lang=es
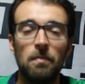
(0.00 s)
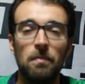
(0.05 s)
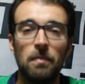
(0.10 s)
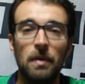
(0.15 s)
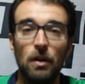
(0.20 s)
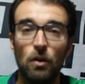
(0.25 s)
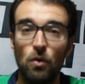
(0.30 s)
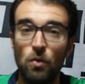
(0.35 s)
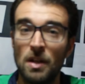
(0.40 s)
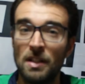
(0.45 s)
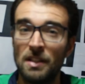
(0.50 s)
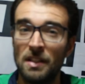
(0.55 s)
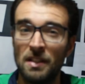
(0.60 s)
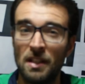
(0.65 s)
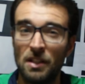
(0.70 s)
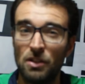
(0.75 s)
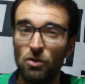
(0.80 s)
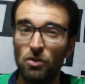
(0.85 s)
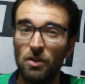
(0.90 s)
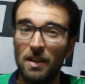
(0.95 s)
pero es una
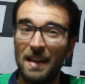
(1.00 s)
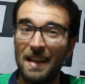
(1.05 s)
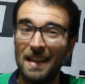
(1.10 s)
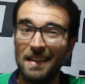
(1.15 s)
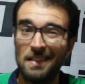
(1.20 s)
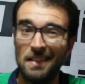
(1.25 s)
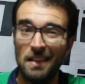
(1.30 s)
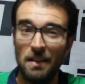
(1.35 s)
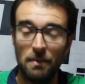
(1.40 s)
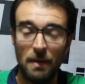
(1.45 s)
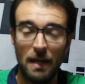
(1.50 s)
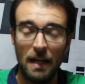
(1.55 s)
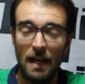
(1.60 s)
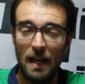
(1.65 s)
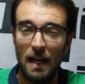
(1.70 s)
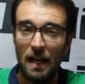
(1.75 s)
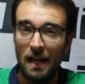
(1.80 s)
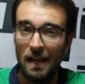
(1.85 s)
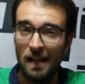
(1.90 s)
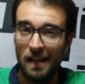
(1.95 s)
sensación que se va
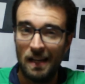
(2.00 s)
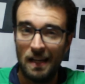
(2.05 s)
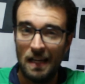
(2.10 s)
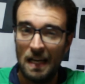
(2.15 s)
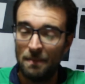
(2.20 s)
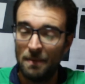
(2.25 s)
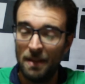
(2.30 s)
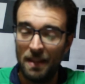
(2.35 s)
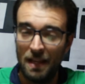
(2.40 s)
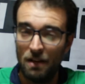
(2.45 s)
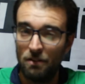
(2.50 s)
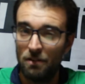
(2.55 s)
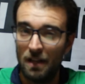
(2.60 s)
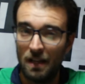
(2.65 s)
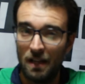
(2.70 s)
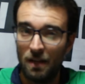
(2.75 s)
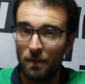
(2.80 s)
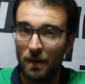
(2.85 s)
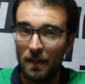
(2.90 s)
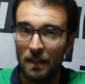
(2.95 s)
a la media
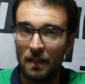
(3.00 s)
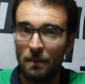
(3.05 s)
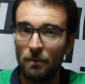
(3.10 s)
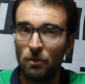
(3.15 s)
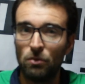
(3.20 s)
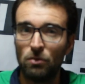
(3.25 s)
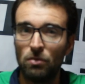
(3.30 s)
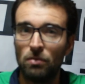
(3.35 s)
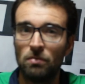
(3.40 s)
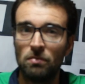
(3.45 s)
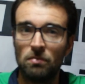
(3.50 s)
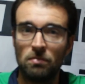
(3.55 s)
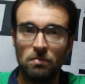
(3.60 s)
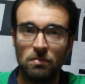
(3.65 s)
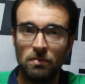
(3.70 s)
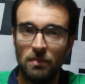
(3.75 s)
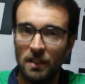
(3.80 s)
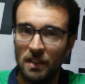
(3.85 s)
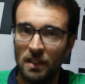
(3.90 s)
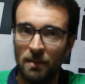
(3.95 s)
hora, a 40 minutos.
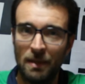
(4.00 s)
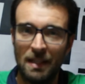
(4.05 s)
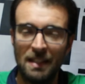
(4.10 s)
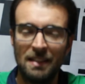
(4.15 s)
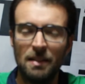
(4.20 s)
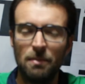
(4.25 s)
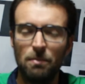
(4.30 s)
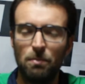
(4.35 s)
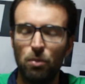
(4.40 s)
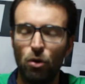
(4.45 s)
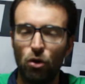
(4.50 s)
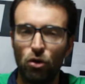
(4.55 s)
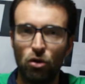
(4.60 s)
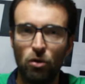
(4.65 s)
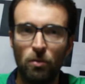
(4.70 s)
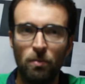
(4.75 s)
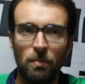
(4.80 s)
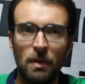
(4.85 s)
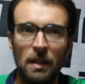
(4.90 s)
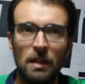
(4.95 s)
Desaparece por
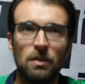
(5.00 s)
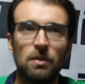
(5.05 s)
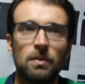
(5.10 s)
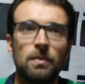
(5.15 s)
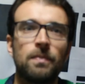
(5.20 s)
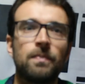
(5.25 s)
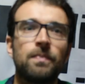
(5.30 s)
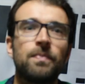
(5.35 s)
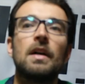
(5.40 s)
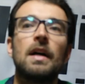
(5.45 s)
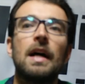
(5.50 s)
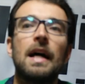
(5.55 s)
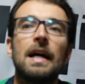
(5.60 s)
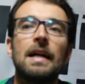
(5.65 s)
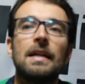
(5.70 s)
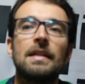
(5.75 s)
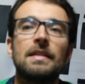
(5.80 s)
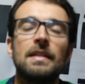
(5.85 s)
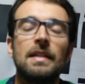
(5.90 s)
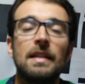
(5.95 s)
completo.
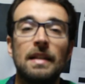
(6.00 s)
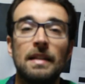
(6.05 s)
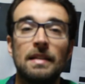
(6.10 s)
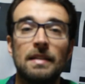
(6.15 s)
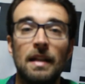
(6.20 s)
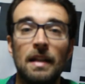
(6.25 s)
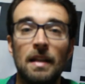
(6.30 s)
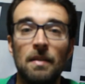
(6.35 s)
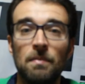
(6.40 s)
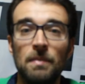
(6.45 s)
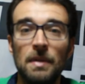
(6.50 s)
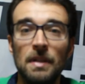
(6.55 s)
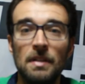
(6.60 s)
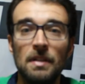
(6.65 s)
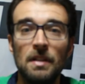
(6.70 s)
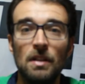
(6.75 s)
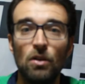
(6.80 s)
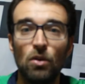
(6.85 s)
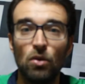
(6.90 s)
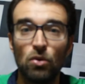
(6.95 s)
Así que salí en
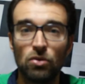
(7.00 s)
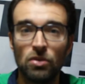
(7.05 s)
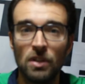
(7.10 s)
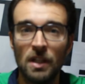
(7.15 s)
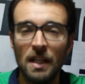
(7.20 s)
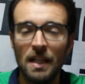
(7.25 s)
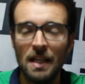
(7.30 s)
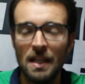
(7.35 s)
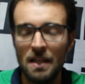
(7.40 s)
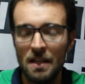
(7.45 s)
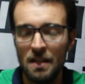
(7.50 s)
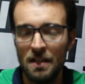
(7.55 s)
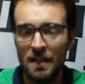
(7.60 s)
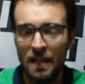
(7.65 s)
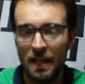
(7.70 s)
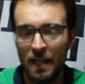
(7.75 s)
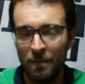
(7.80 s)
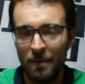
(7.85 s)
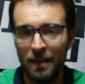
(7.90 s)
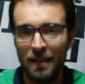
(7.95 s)
bici, los usé y
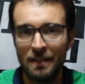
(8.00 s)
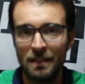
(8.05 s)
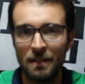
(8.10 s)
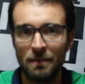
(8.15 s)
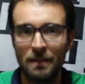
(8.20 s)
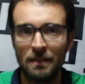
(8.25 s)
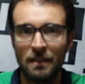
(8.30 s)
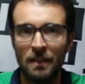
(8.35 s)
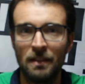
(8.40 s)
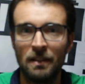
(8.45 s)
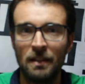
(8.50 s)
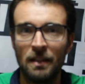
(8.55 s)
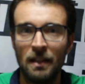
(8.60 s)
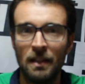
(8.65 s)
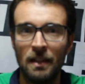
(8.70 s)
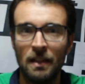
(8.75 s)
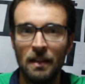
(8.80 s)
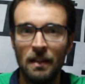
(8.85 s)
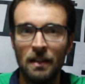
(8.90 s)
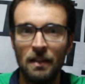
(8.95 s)
llegué a mi casa bastante
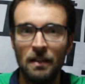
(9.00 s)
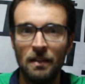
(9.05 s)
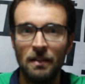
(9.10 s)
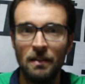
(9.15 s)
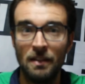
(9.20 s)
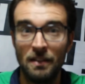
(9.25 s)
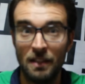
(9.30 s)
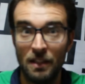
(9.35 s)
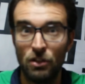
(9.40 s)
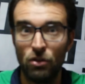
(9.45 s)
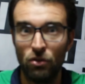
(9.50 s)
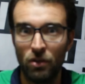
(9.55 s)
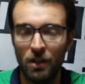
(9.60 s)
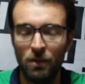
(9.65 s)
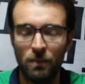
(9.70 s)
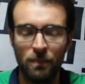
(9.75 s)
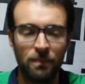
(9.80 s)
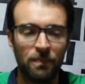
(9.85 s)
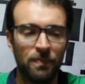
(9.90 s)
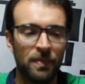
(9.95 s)
eh,
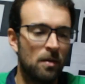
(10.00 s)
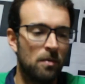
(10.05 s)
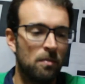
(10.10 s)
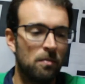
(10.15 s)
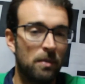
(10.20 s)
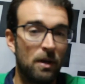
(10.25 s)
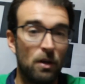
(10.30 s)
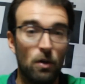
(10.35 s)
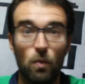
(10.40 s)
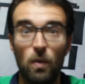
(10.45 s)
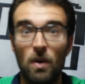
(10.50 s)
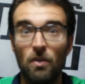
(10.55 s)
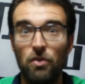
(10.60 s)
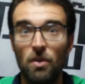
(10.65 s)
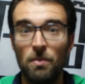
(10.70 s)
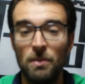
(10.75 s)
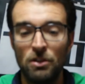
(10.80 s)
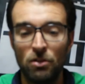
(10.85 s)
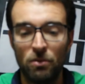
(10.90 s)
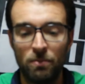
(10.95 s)
decepcionado. Pero ¿cuál fue
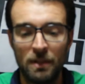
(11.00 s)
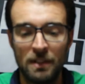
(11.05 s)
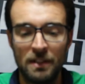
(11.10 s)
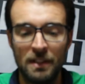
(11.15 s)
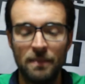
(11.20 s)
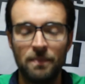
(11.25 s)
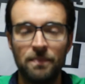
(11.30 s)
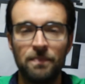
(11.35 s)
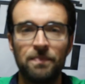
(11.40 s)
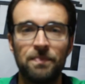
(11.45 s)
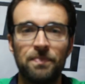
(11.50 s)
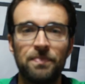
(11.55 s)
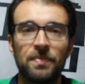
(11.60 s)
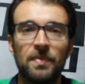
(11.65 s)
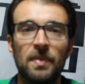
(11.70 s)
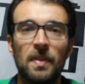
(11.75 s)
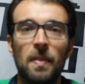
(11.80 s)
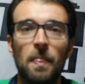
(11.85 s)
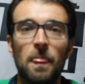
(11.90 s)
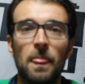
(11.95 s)
mi sorpresa?
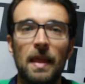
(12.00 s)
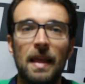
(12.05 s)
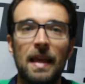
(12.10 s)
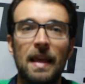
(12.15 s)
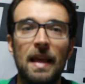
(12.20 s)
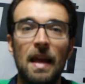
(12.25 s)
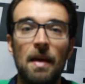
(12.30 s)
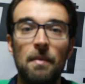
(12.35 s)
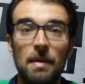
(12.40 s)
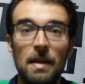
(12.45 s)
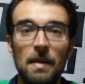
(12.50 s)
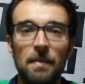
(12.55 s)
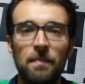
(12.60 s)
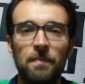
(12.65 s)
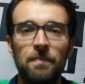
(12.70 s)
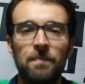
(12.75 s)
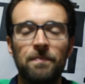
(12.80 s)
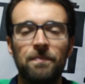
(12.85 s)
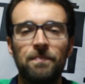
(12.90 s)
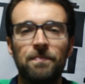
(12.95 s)
Que vi
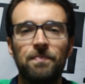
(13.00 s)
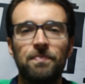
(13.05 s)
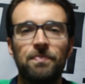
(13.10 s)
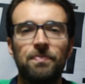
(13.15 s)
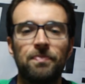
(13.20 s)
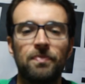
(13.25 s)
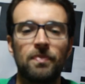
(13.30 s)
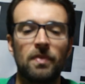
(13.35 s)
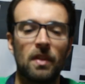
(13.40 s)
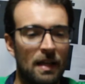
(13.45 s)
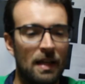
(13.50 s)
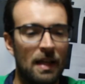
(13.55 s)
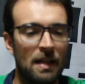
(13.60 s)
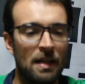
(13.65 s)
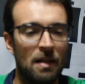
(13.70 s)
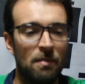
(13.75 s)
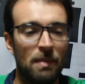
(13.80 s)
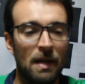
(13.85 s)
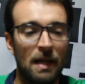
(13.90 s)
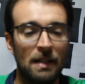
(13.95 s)
que en
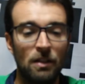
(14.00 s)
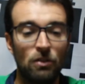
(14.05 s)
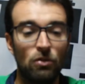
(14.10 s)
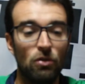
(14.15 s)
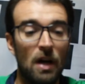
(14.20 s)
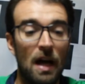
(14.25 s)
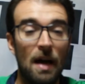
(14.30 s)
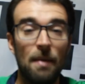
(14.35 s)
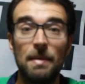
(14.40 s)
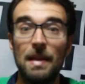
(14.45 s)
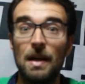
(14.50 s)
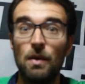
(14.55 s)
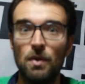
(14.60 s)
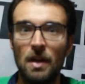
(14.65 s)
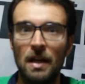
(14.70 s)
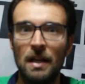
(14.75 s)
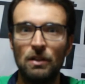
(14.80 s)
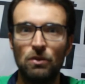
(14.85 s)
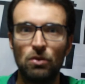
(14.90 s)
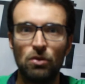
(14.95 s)
el paquetito había
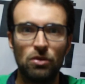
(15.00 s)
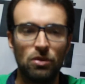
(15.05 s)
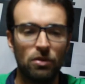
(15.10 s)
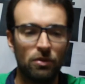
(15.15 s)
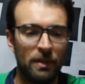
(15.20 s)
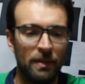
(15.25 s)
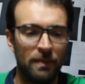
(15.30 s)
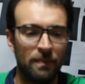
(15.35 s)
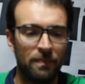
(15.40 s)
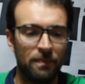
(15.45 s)
unas instrucciones